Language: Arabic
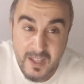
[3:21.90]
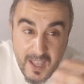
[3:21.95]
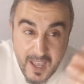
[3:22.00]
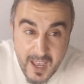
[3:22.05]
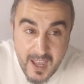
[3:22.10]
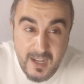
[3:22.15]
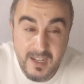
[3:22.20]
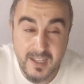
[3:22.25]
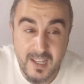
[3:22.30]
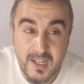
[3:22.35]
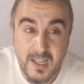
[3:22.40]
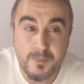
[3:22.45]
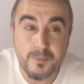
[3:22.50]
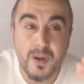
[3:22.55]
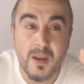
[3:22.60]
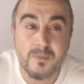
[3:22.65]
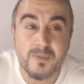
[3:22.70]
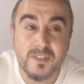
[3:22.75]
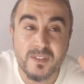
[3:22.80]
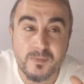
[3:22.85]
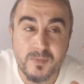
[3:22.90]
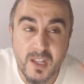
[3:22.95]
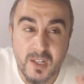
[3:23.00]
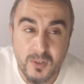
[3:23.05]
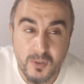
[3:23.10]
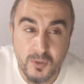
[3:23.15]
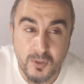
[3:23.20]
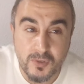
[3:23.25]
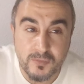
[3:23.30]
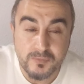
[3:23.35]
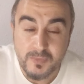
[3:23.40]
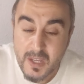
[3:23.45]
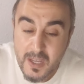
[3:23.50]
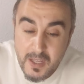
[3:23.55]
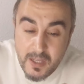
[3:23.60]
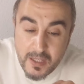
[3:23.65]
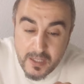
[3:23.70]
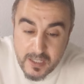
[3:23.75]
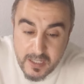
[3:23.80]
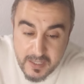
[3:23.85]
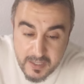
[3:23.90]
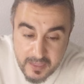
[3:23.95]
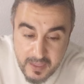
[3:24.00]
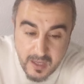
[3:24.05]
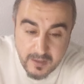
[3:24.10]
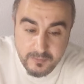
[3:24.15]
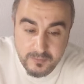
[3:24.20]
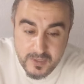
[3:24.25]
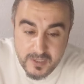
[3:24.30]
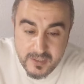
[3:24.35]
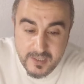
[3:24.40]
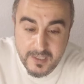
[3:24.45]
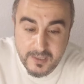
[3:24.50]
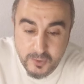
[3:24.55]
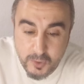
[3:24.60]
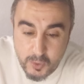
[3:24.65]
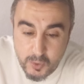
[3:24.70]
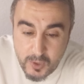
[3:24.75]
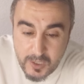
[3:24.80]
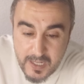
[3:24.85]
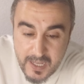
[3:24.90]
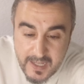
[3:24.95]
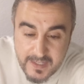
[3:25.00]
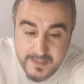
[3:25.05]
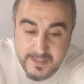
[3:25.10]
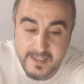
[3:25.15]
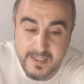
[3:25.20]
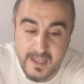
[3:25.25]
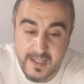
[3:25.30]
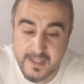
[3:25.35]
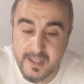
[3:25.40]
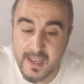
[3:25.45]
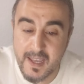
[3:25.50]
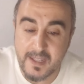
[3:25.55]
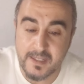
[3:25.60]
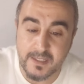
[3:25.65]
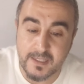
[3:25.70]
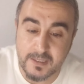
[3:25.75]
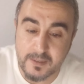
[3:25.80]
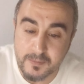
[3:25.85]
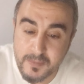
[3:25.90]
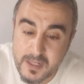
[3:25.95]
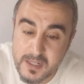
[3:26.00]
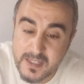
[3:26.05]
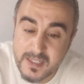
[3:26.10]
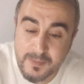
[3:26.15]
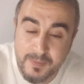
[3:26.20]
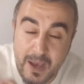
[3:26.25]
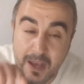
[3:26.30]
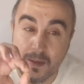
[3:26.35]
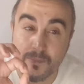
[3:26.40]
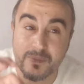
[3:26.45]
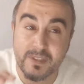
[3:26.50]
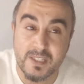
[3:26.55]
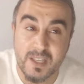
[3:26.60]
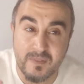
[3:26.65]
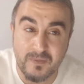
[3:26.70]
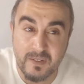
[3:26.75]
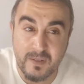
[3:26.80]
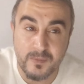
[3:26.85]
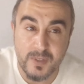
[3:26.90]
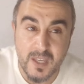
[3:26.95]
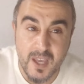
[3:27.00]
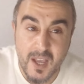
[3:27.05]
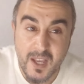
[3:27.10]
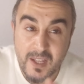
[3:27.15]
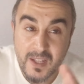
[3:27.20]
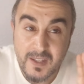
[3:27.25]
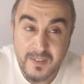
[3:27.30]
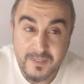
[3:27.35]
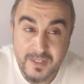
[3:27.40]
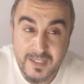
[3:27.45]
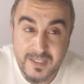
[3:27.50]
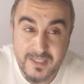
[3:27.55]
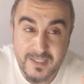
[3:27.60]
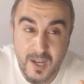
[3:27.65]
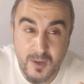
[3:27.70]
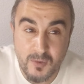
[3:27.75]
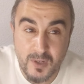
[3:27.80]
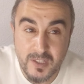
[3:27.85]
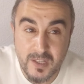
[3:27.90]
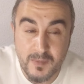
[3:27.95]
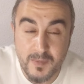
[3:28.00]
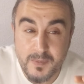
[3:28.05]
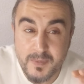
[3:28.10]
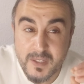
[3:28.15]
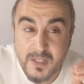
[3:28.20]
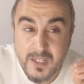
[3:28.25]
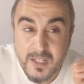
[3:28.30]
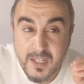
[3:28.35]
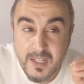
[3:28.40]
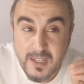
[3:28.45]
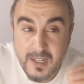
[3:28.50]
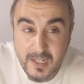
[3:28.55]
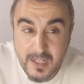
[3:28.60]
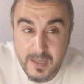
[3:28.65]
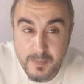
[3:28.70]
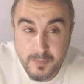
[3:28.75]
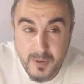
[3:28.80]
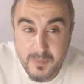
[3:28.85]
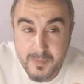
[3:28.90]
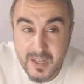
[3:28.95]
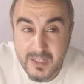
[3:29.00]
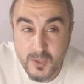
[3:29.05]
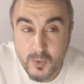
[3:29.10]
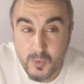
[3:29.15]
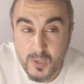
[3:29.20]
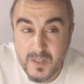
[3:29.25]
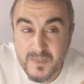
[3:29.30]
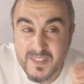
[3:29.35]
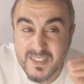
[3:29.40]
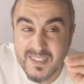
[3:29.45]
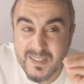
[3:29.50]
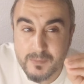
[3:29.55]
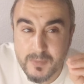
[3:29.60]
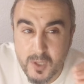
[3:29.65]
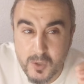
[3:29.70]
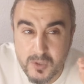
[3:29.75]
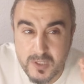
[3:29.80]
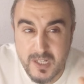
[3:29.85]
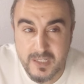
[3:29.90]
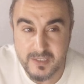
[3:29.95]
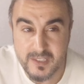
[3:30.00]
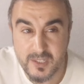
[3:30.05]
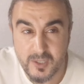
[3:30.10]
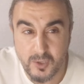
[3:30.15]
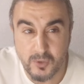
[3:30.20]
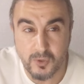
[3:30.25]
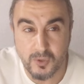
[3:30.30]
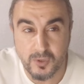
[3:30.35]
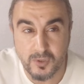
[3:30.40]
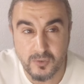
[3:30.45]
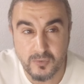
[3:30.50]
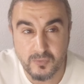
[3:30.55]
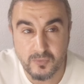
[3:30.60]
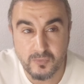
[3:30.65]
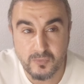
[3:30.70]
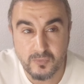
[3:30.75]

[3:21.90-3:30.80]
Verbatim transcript: حاليا الابرايم 600 اورو اذا صادقوا على هذه الزياده هذه بالنسبه 5% ديك الساعه ولاد عمامين الابرايم غادي يولي في 630 يورو